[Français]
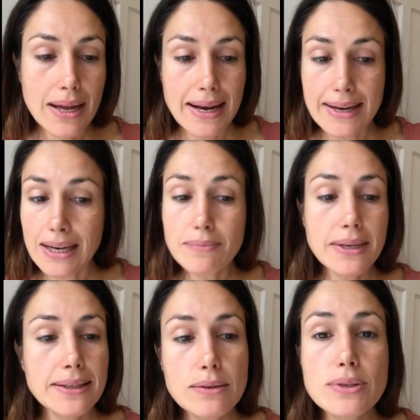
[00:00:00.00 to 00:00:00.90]
La crème
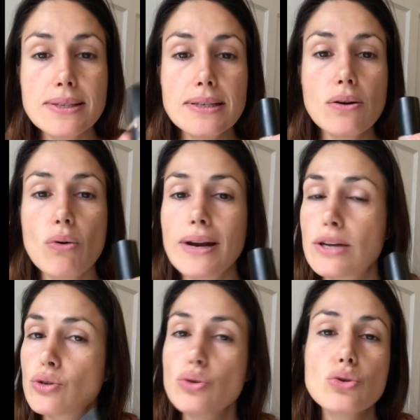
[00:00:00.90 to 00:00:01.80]
teintée aussi, on
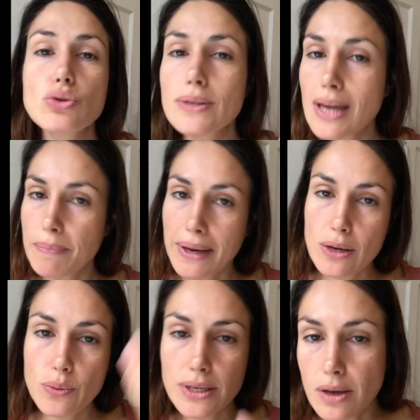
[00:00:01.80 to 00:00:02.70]
l'ajoute tout de suite après
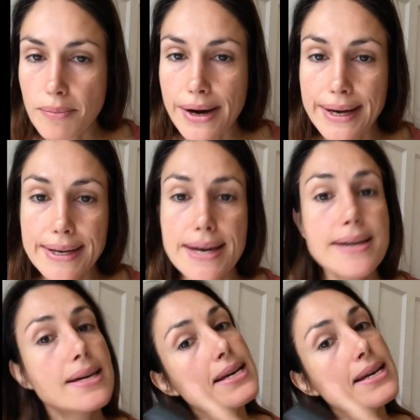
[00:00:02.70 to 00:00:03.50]
l'huile de moringa.